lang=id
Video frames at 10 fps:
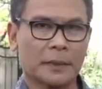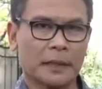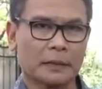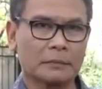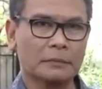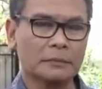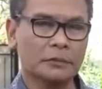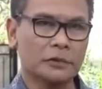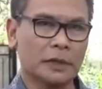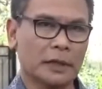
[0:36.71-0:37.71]
Langkah
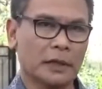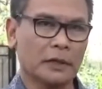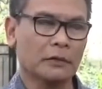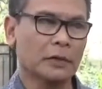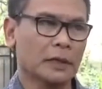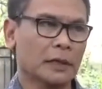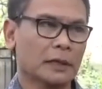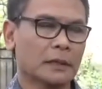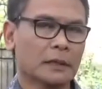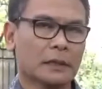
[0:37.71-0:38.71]
kepolisian mengungkap
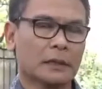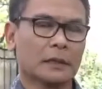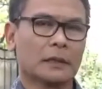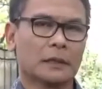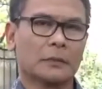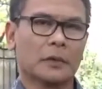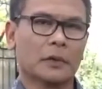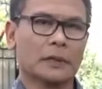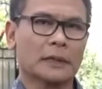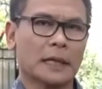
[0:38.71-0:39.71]
jaringan Saracen
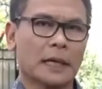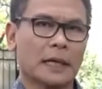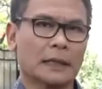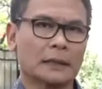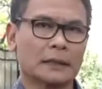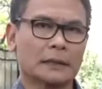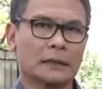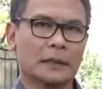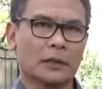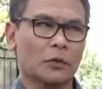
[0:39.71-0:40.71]
dinilai menjadi
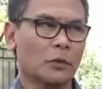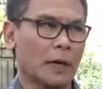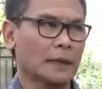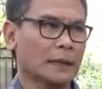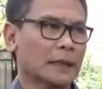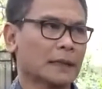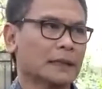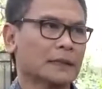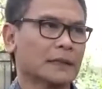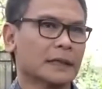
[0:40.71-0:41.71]
upaya
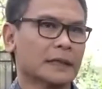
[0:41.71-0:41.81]
menghentikan